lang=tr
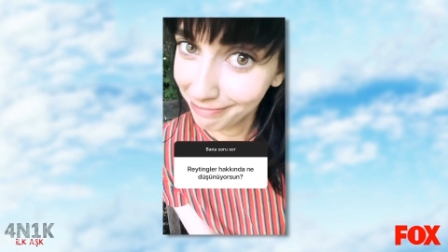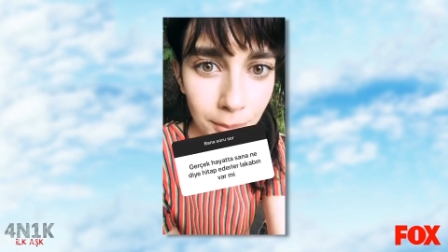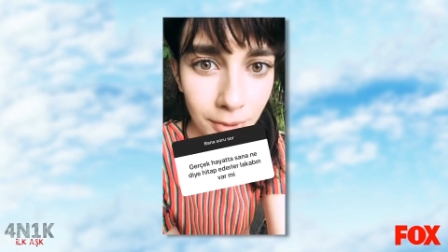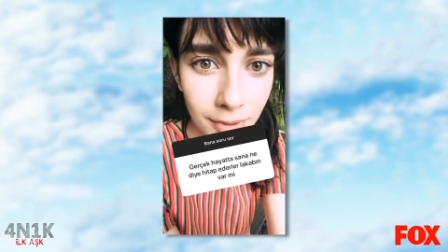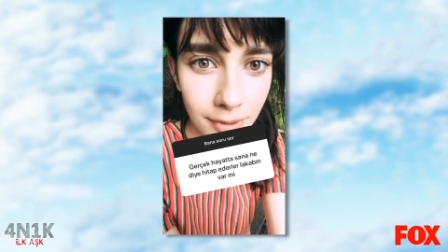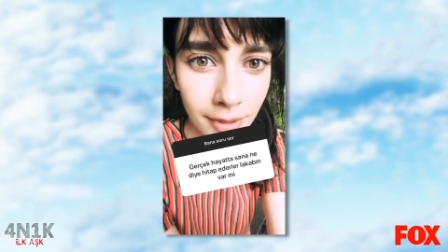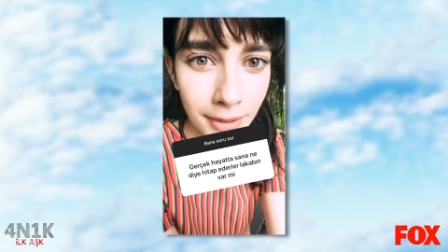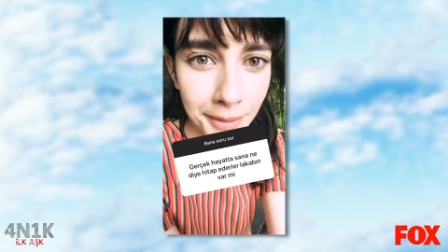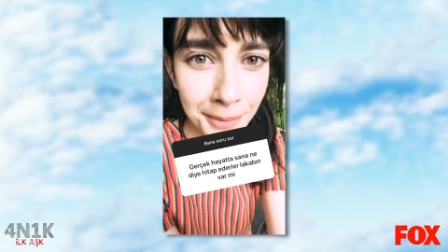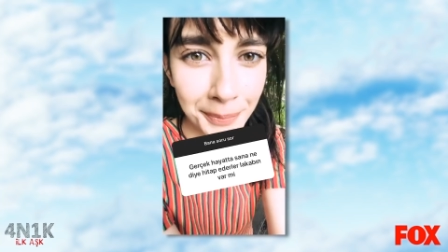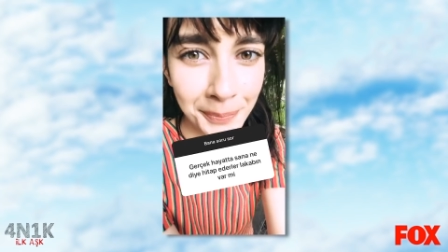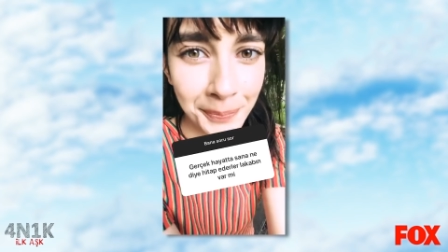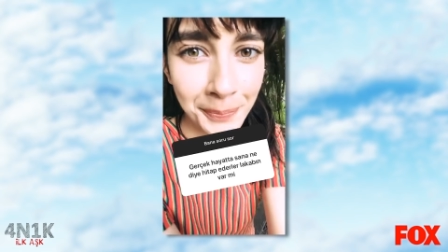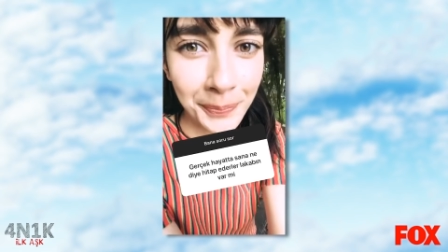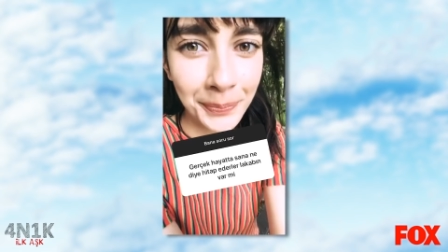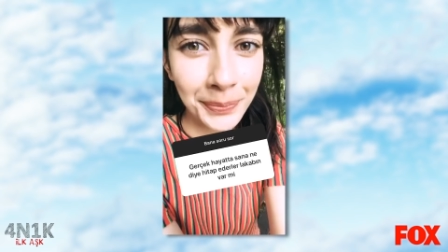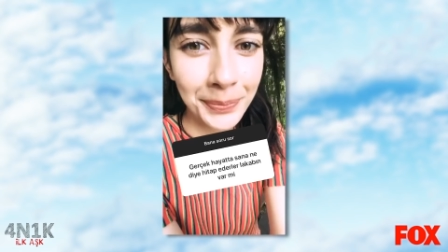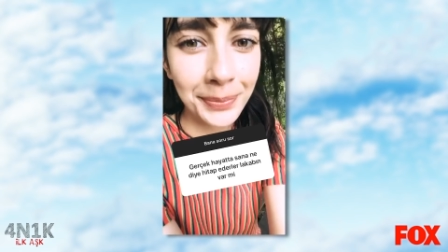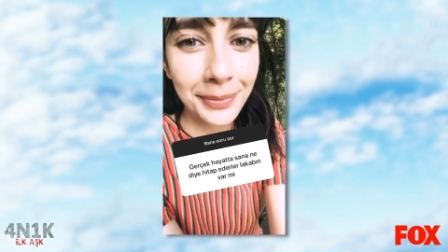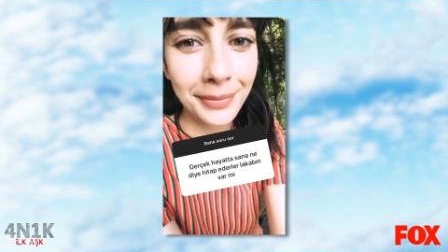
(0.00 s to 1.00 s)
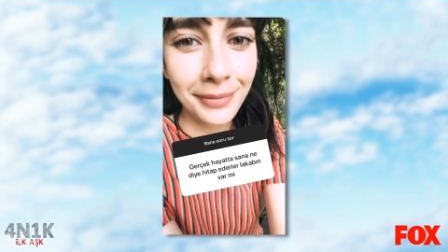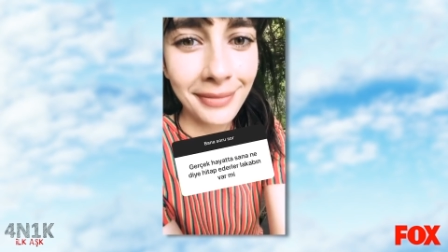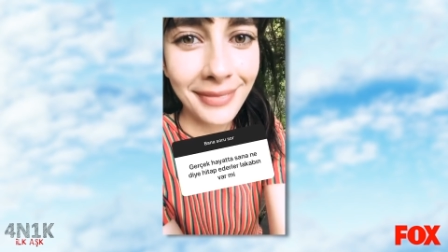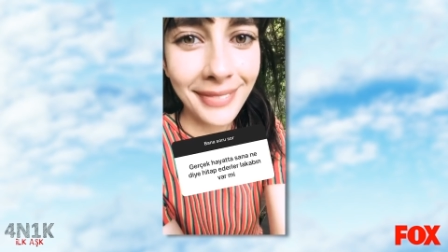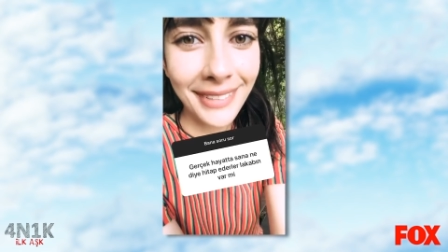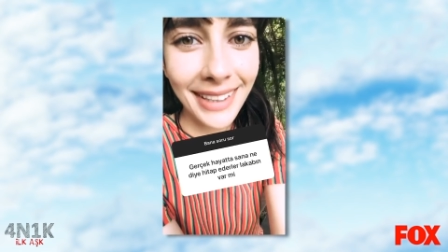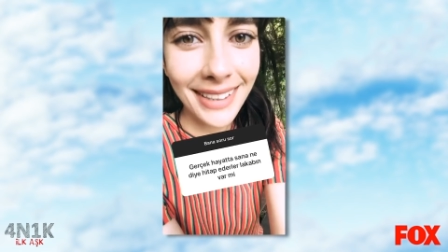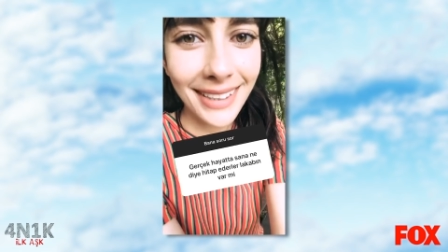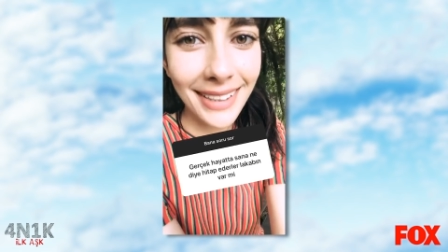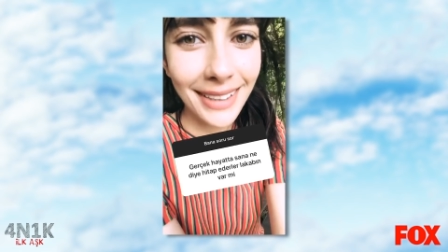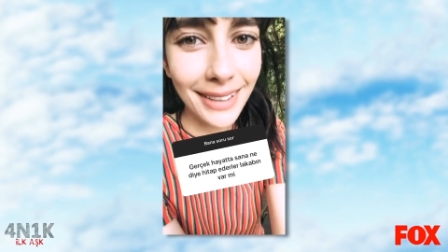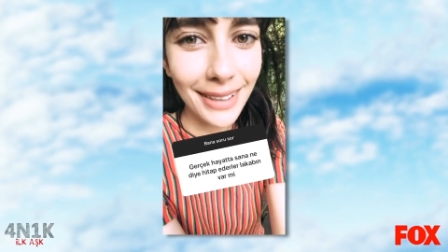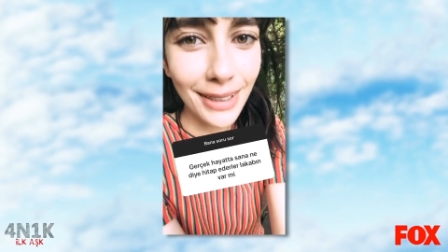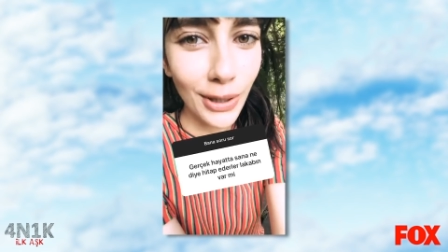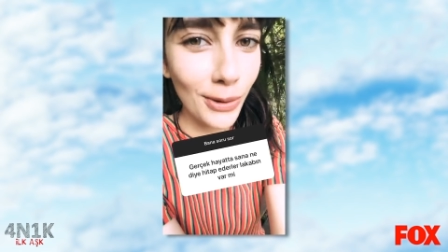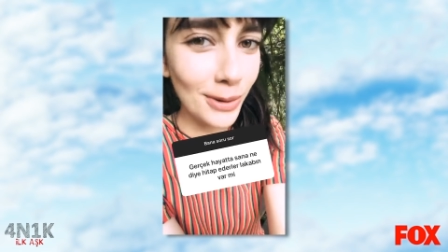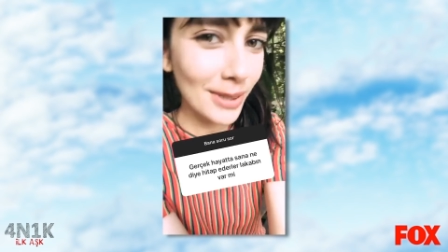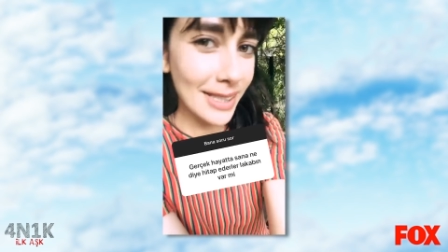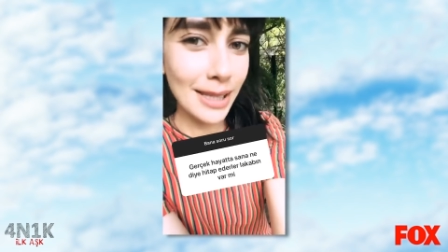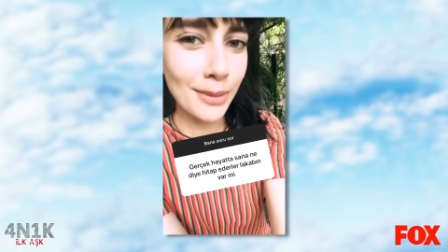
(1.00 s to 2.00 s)
Bana
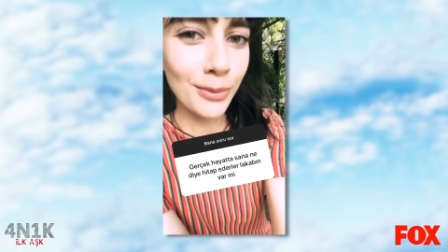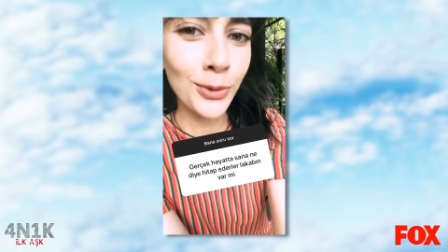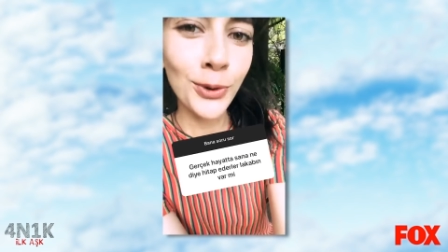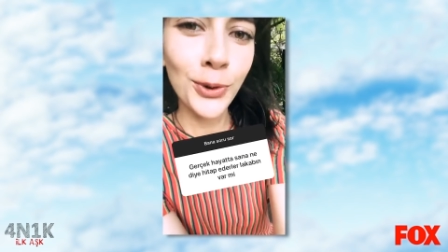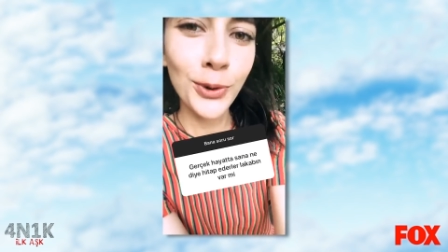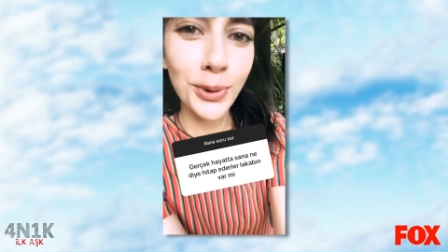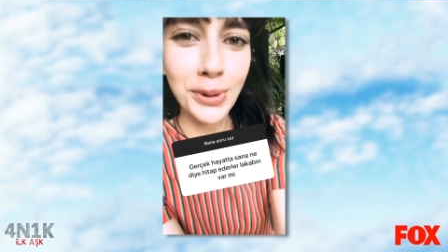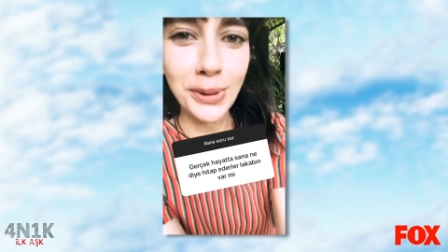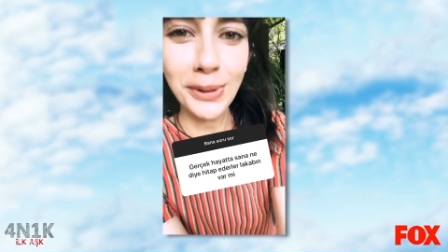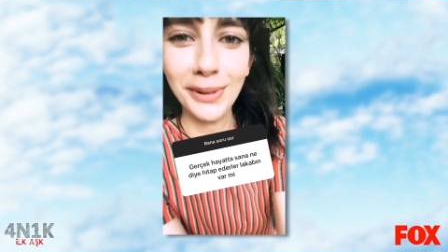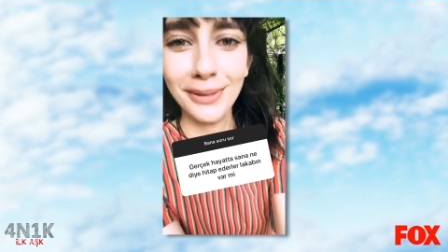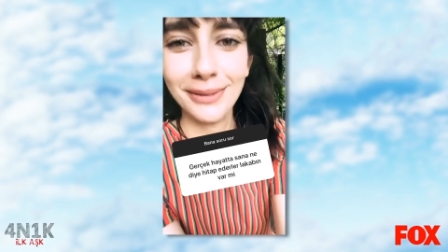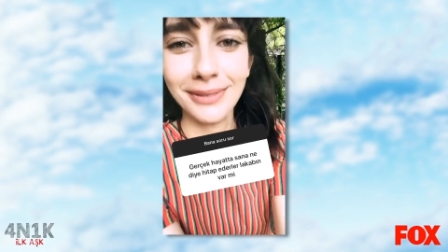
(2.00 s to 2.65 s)
Gözde Mu